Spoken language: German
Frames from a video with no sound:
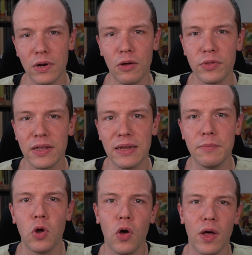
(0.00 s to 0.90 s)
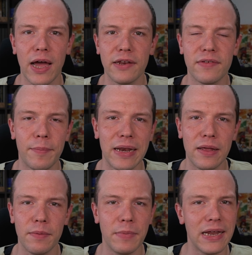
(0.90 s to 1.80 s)
Und außerdem noch eine
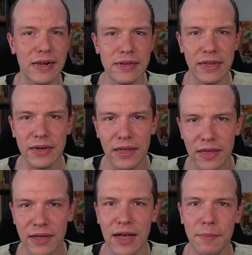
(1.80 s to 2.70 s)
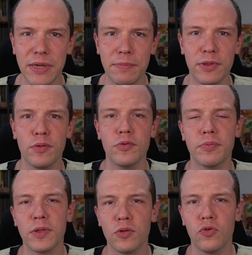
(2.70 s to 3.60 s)
Tabelle mit all den Kami
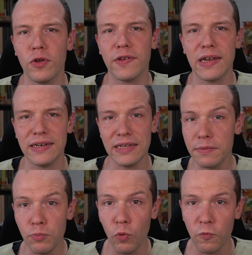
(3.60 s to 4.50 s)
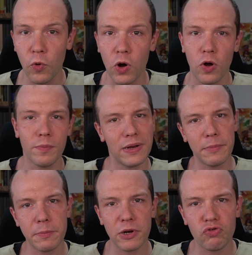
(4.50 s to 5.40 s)
bzw. Göttern, die im Buch vorkommen,
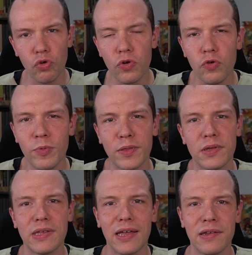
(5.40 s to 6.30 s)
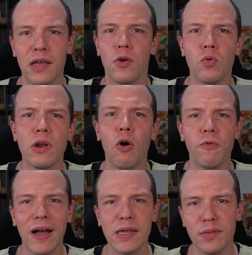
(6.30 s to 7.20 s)
damit man eine schöne Übersicht hat und
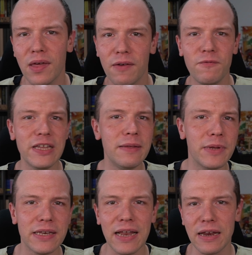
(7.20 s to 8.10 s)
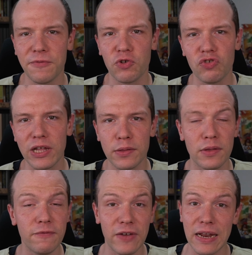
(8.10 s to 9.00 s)
auch weiß, wie die miteinander verstrickt
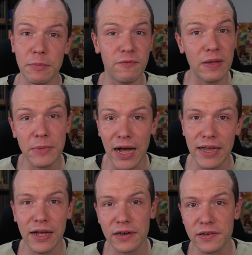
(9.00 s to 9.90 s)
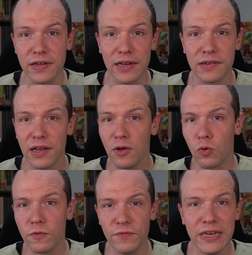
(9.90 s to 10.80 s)
sind, wer da mit wem geheiratet hat
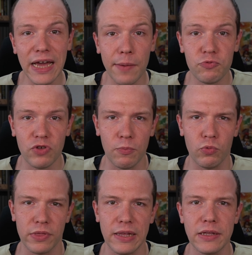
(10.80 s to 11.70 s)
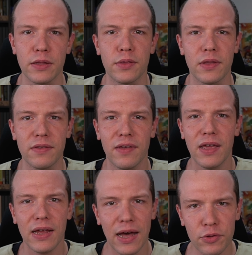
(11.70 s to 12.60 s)
und wie die Abstammungslinien sind.
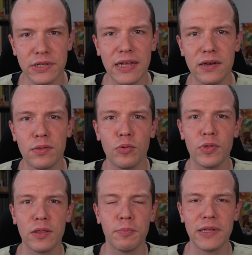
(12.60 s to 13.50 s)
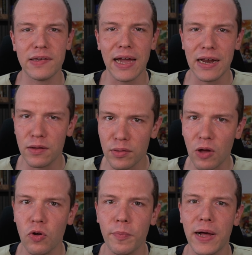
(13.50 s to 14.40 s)
Also ich denke, das Zusatzmaterial ist
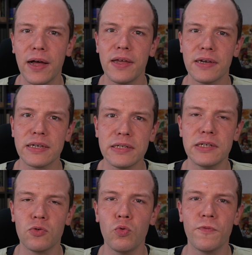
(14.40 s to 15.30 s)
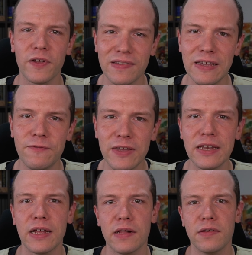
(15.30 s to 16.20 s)
auch nochmal richtig gut, vertieft die
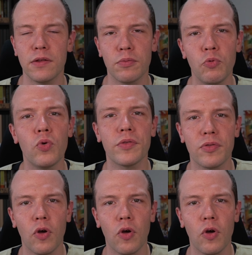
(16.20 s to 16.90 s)
Inhalte des Buches